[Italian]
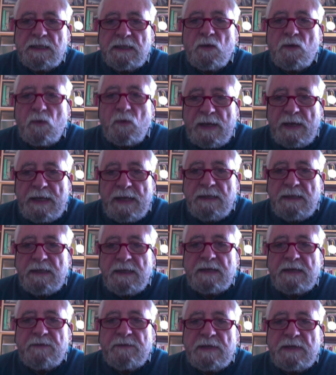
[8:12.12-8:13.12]
quelli
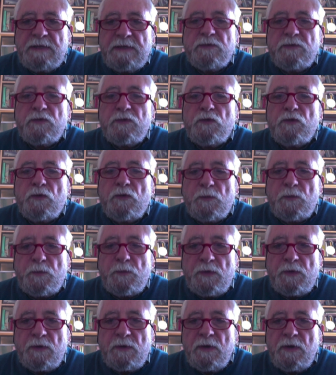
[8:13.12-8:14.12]
che venivano
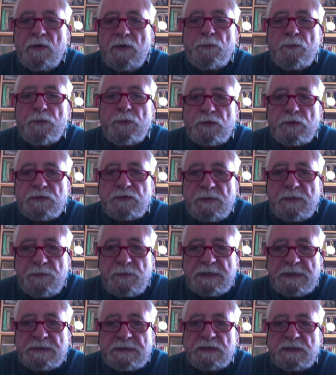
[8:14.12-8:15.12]
dopo
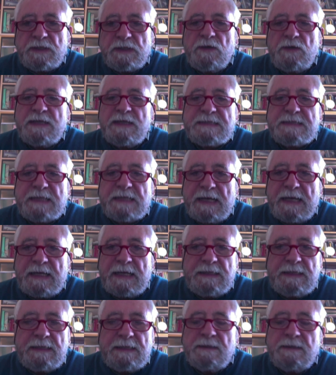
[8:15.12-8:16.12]
proseguissero la
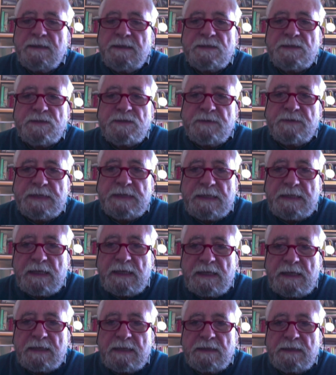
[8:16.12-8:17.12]
strada della
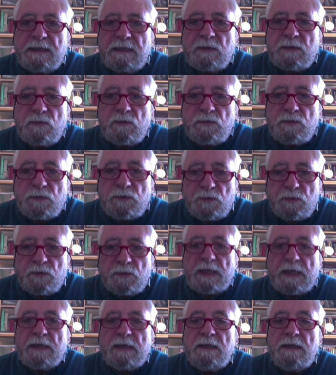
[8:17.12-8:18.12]
civiltà, della
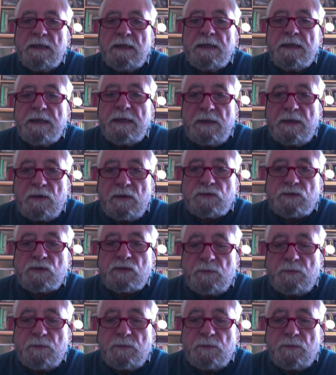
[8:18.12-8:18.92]
cultura nel nostro